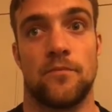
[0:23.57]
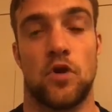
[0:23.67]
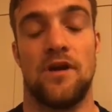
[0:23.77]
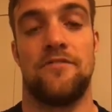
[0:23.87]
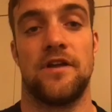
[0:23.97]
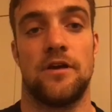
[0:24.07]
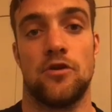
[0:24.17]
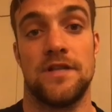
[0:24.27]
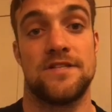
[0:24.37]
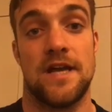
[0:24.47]
con, la, con,
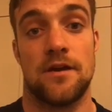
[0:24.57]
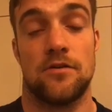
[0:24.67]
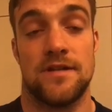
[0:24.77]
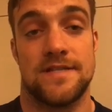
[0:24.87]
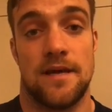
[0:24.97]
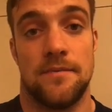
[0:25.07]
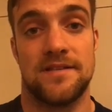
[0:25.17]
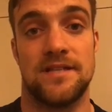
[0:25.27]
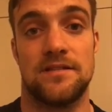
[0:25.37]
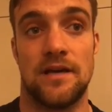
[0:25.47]
le, con le zebre è
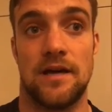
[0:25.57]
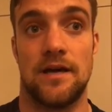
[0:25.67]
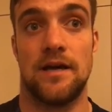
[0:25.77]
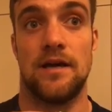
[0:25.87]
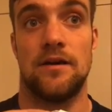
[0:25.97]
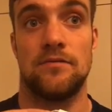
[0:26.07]
stata